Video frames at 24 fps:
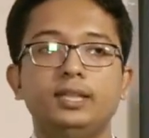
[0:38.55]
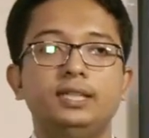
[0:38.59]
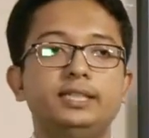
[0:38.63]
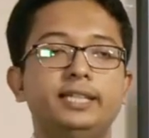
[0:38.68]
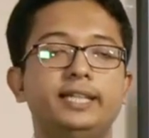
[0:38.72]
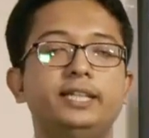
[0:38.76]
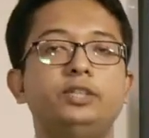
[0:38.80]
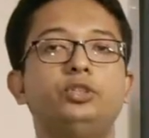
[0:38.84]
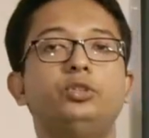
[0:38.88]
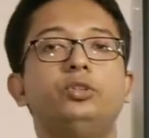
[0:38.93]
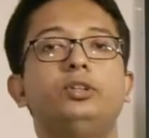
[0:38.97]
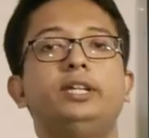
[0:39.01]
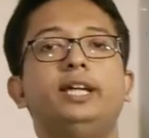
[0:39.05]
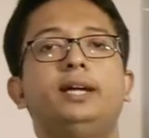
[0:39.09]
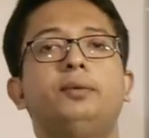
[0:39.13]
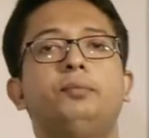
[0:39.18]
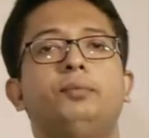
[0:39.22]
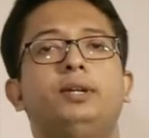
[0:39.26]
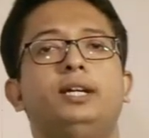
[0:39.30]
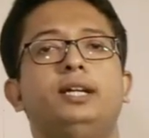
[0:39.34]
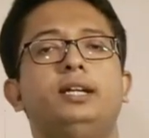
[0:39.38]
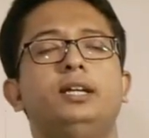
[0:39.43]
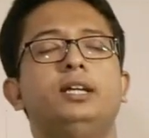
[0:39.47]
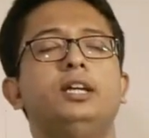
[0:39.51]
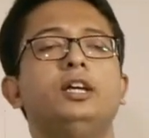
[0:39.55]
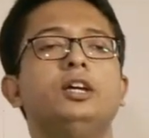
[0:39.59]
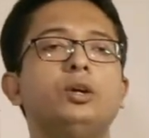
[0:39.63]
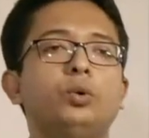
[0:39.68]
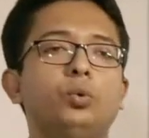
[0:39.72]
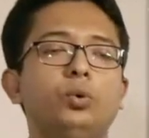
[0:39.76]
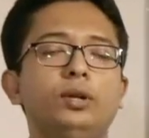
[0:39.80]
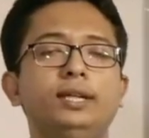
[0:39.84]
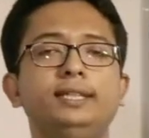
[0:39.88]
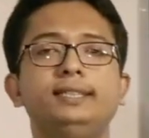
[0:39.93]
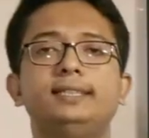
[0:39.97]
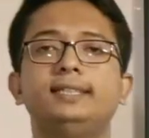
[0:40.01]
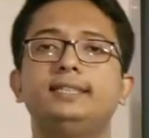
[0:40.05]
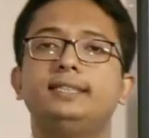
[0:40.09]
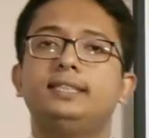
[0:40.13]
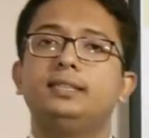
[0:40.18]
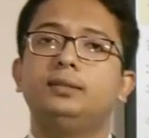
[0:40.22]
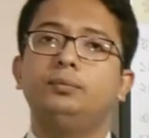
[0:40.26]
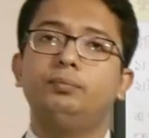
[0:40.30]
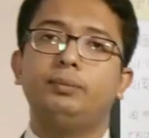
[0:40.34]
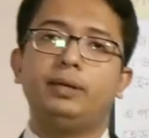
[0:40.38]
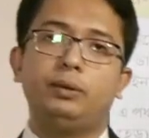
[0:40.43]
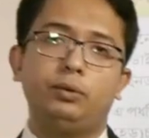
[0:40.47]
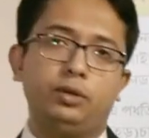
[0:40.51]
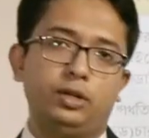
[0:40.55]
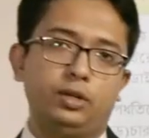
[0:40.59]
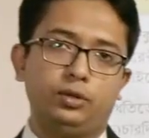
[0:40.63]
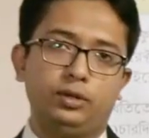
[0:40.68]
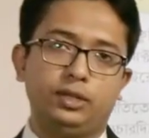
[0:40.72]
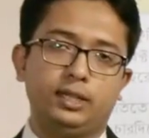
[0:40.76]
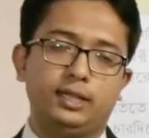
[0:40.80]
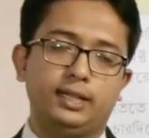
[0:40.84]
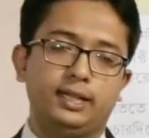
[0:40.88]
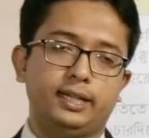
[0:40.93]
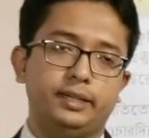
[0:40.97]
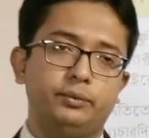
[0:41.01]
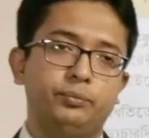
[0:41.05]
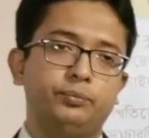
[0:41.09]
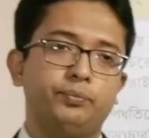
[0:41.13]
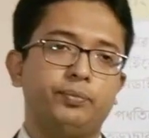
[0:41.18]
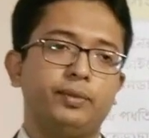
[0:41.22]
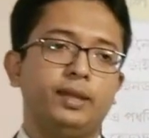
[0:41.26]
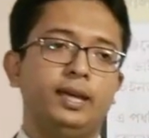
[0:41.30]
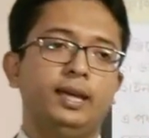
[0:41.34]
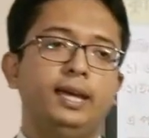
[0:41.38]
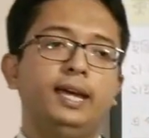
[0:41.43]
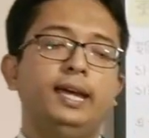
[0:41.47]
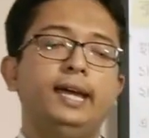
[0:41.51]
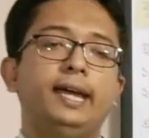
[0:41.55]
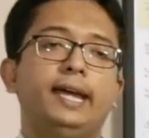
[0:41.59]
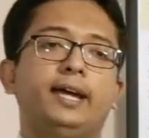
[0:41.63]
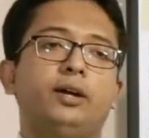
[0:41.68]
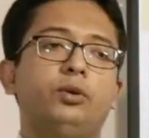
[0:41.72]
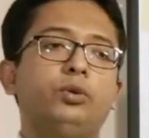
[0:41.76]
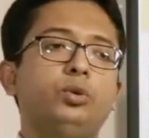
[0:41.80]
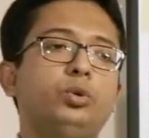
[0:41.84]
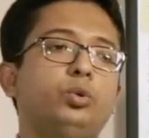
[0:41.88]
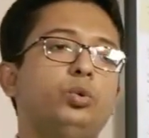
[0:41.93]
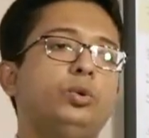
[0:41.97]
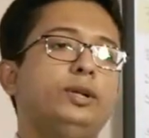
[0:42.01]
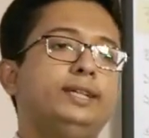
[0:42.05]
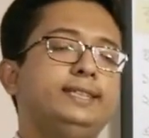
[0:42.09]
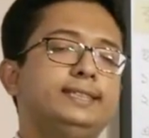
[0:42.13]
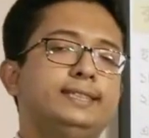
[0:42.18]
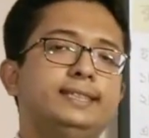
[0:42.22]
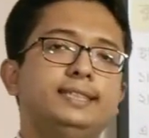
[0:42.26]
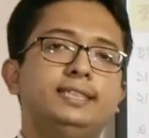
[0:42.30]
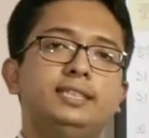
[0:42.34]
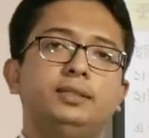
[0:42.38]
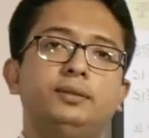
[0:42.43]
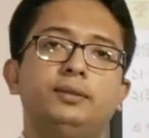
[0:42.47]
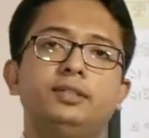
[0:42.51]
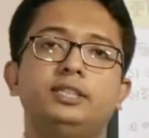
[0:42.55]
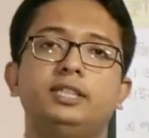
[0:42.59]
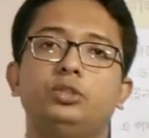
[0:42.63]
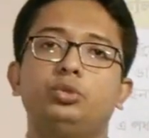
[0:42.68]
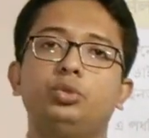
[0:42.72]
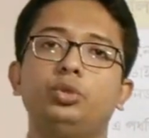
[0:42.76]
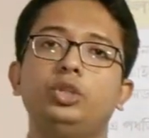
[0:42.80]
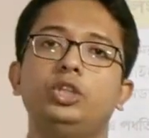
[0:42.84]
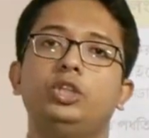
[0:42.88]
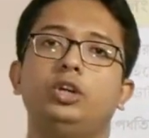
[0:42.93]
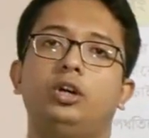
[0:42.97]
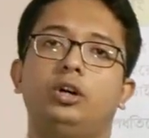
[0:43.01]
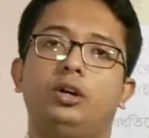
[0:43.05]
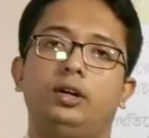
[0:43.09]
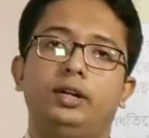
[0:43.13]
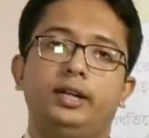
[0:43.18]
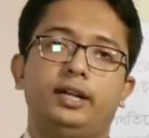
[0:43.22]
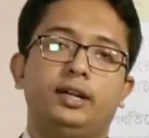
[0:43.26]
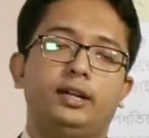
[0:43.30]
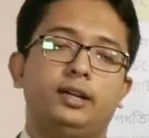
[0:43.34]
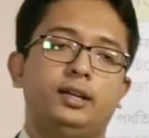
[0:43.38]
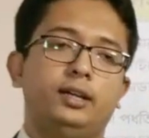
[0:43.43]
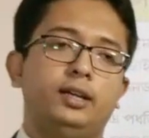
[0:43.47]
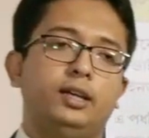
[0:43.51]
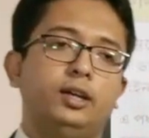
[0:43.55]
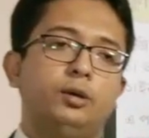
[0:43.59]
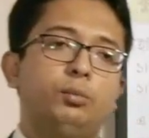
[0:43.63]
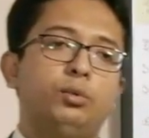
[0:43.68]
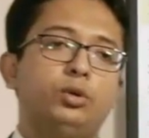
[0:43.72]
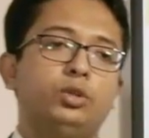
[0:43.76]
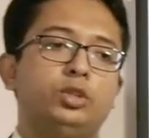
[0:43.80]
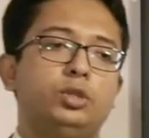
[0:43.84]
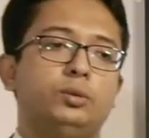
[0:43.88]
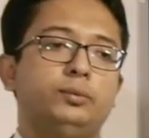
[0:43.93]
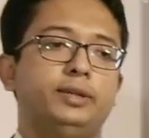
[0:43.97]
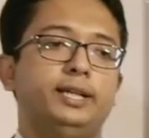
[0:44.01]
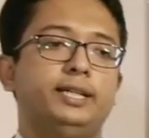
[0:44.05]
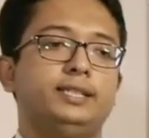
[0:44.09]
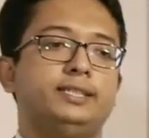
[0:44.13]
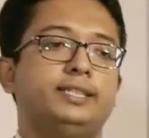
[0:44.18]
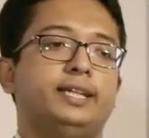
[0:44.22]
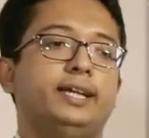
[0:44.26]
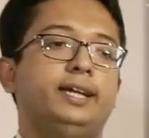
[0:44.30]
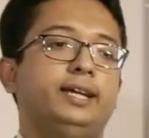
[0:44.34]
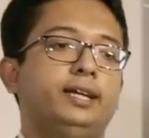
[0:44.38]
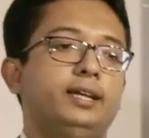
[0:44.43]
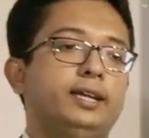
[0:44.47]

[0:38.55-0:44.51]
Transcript: সেই জন্যই আমরা কুলিং সিস্টেম ব্যবহার করে থাকি এখন কুলিং সিস্টেম আছে দুই ধরনের প্রথমে আছে